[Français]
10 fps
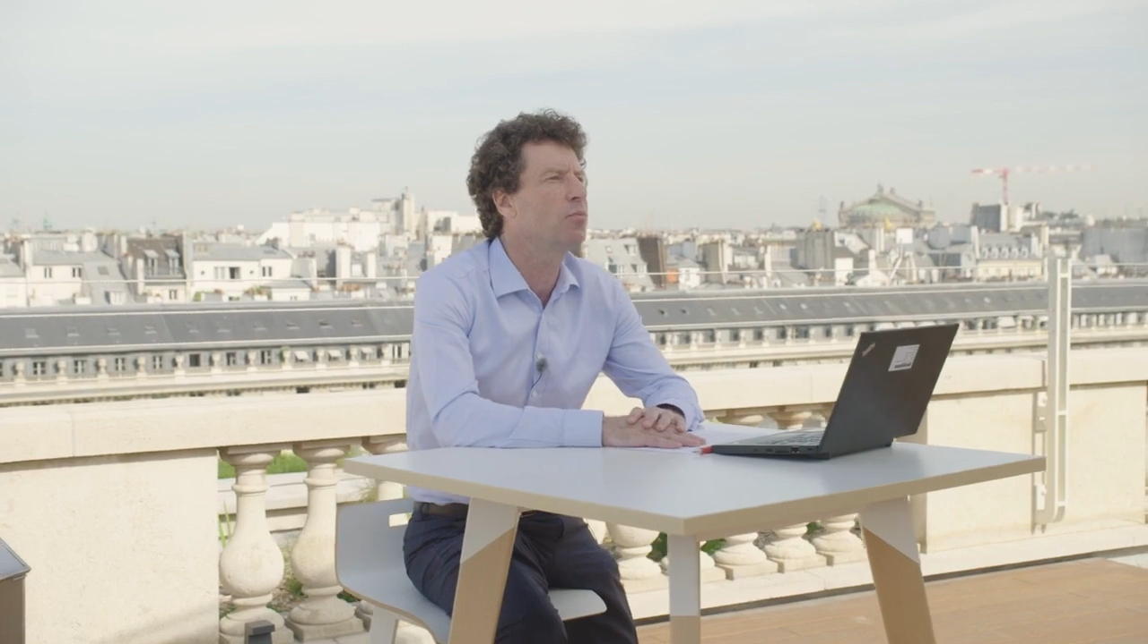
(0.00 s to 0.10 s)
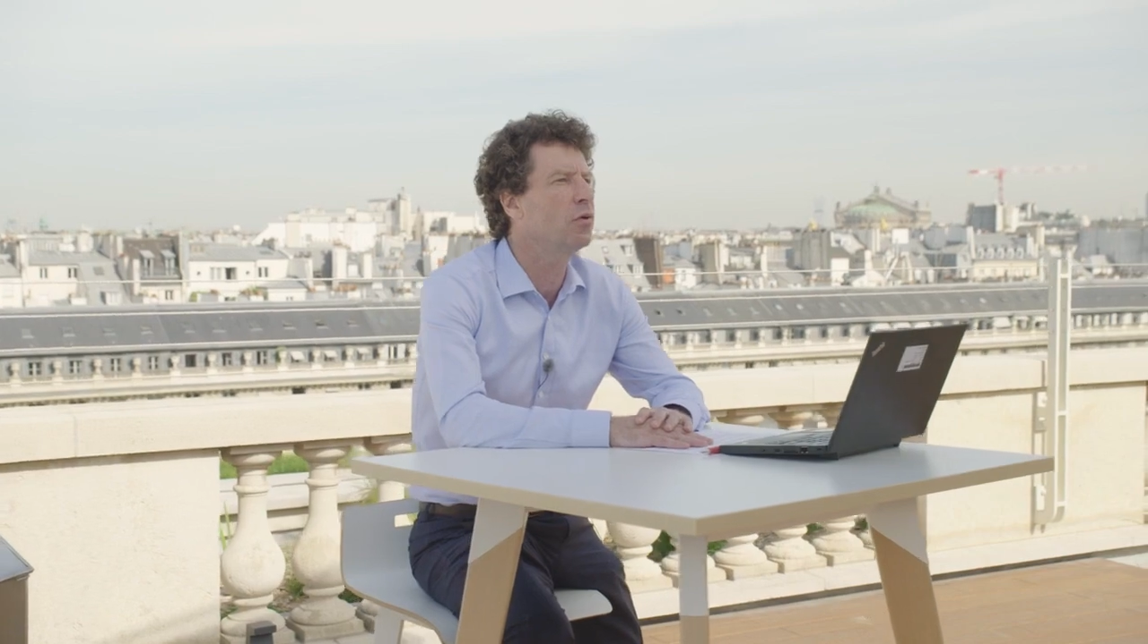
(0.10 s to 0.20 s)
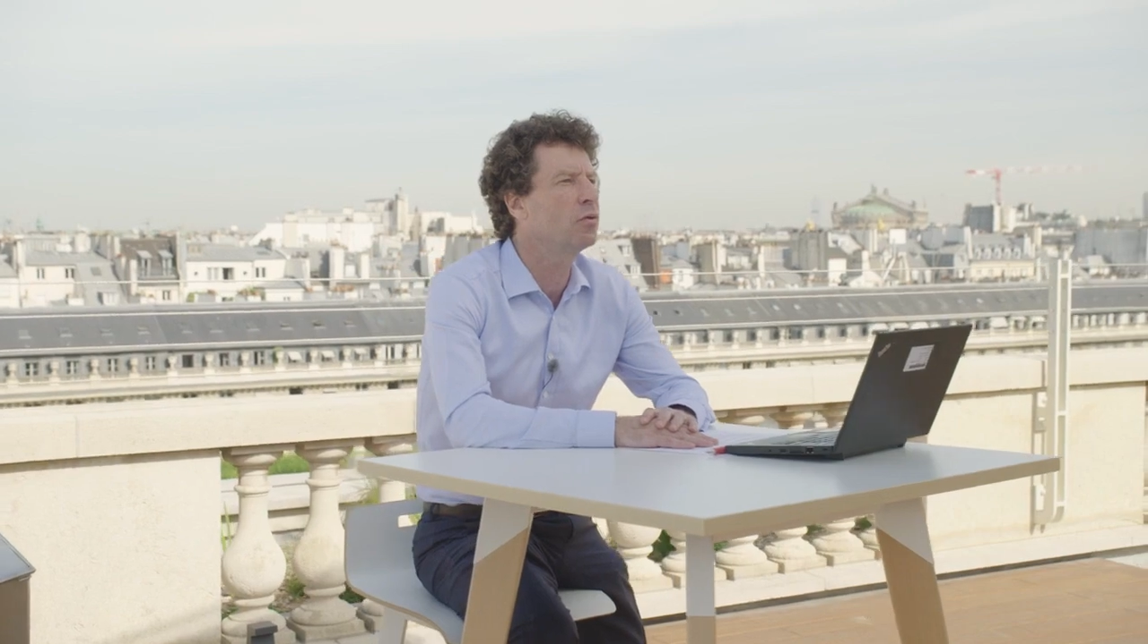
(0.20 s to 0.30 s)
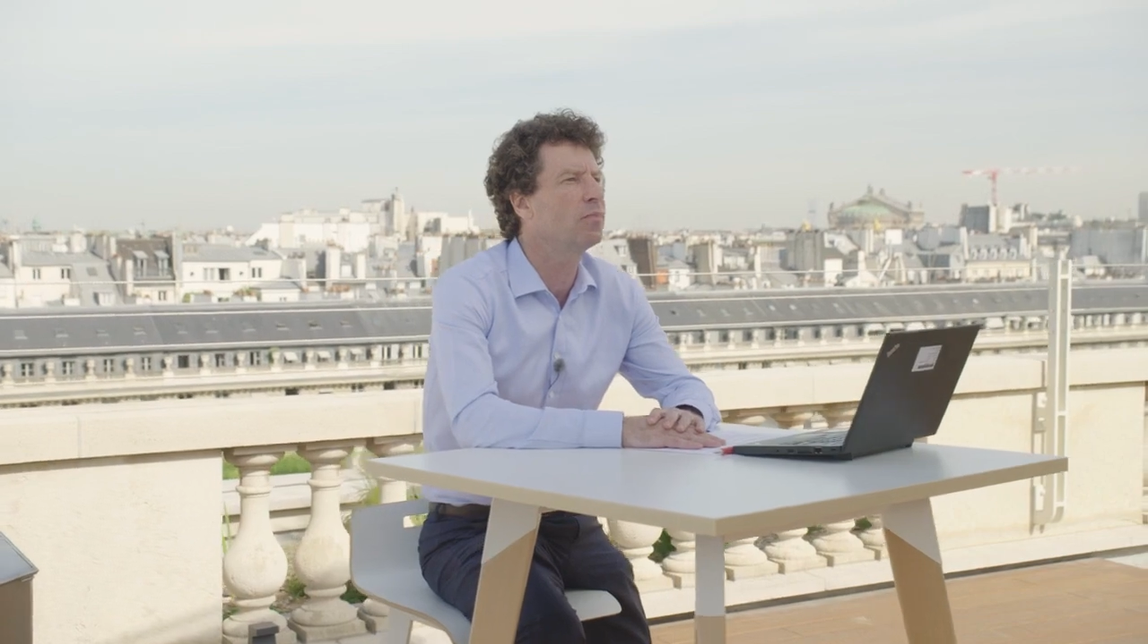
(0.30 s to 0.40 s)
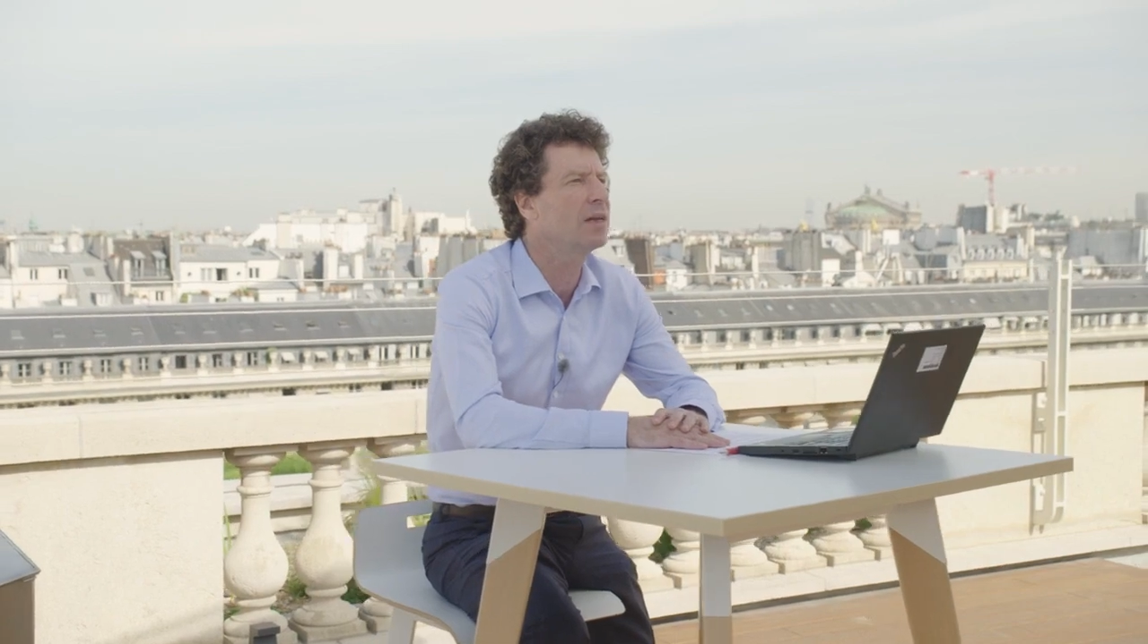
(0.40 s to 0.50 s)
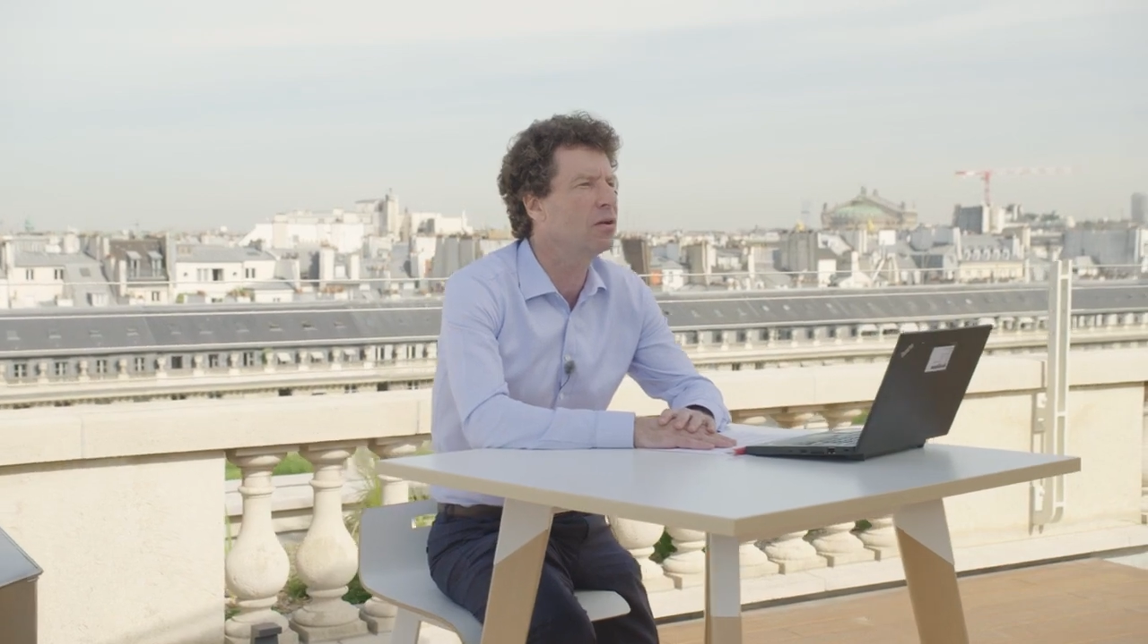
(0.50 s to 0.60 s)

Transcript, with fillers: que nous prenons